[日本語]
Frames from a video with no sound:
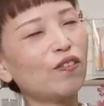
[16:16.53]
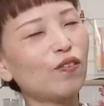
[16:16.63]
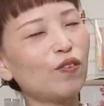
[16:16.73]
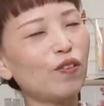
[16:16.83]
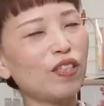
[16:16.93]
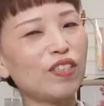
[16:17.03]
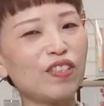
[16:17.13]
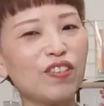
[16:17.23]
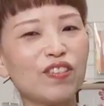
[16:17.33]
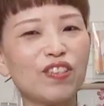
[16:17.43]
効
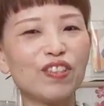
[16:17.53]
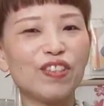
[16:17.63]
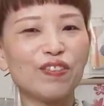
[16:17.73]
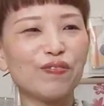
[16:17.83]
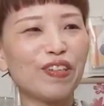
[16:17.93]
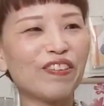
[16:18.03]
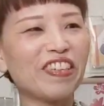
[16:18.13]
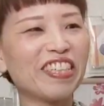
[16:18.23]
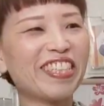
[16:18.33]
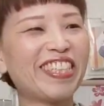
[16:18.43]
率よく
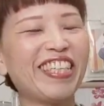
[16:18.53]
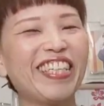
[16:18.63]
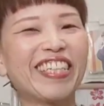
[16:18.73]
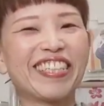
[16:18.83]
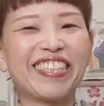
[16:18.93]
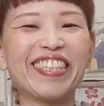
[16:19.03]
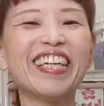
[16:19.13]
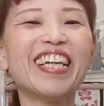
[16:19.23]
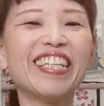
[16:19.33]
回せなく